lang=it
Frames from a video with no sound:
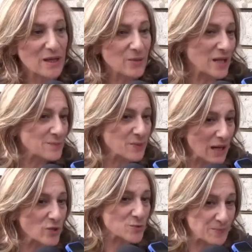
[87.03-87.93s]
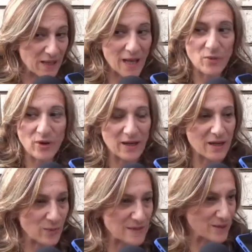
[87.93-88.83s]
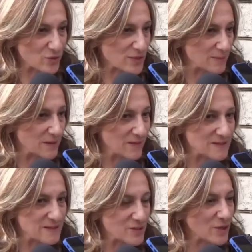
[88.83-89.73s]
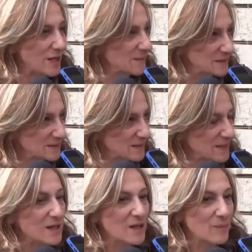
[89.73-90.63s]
Quindi auspichiamo che anche questa nostra manifestazione, la metina,